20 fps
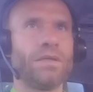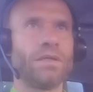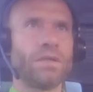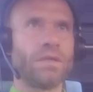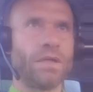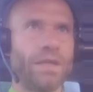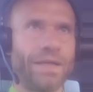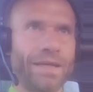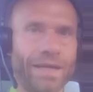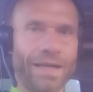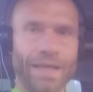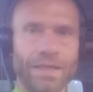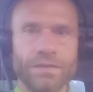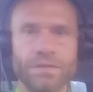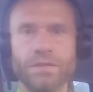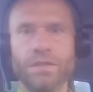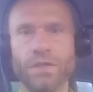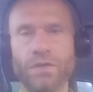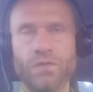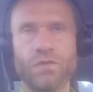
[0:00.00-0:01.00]

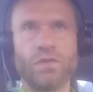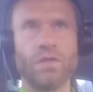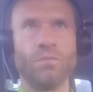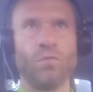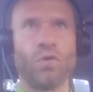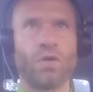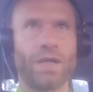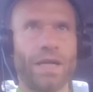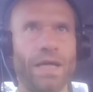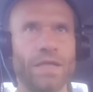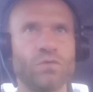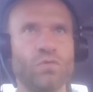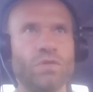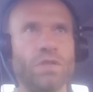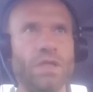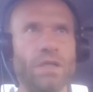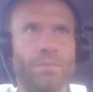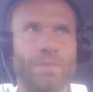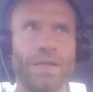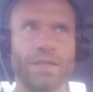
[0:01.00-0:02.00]
grandissimo grado
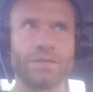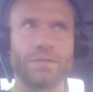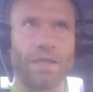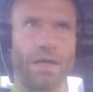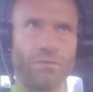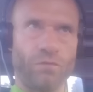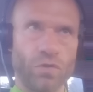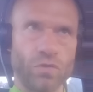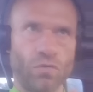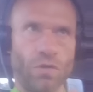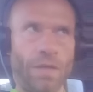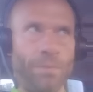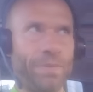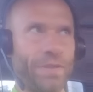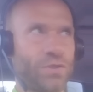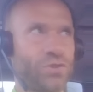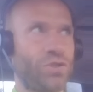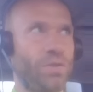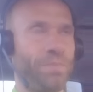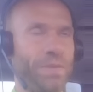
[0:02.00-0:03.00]
di libertà. Voi non la
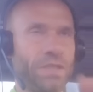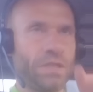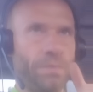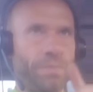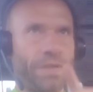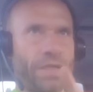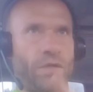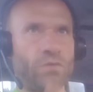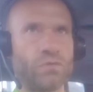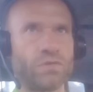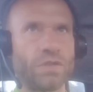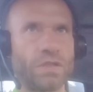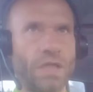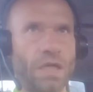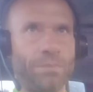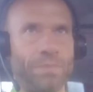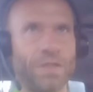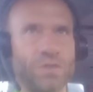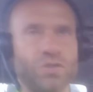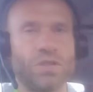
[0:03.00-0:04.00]
percepite perché non siete
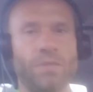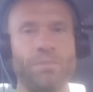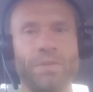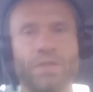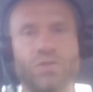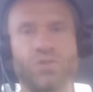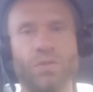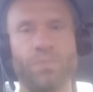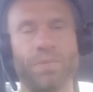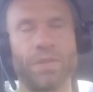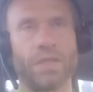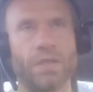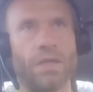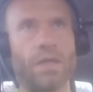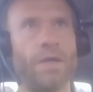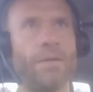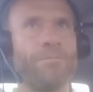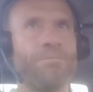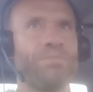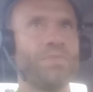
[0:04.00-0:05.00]
capaci di
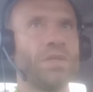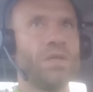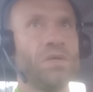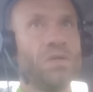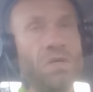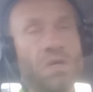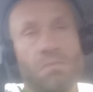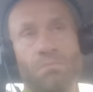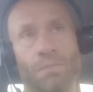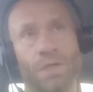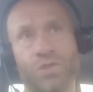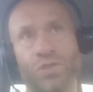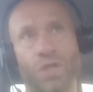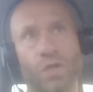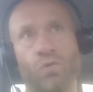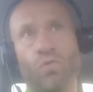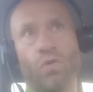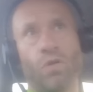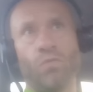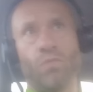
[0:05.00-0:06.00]
percepirla, ma c'è
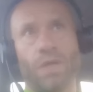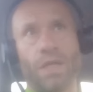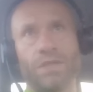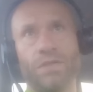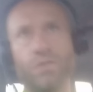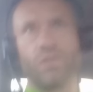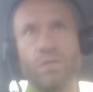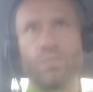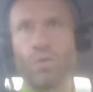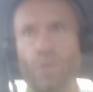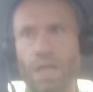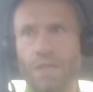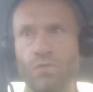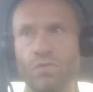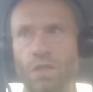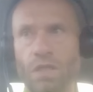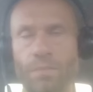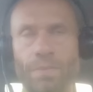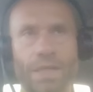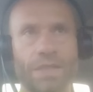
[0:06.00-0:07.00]
ancora un grandissimo grado
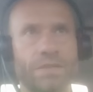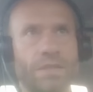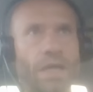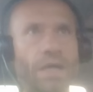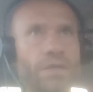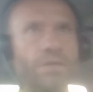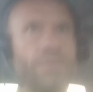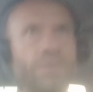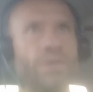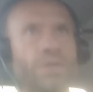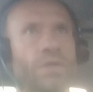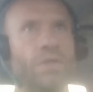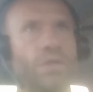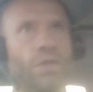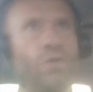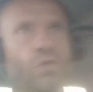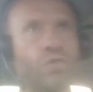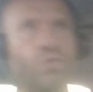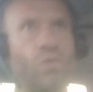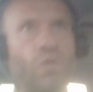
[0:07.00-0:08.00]
di libertà
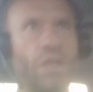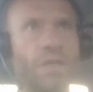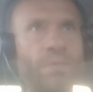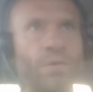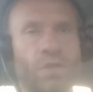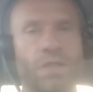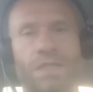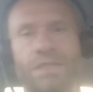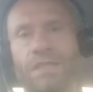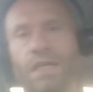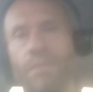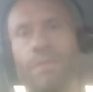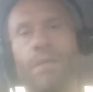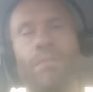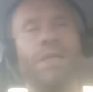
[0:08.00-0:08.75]
io sono libero di alzarmi al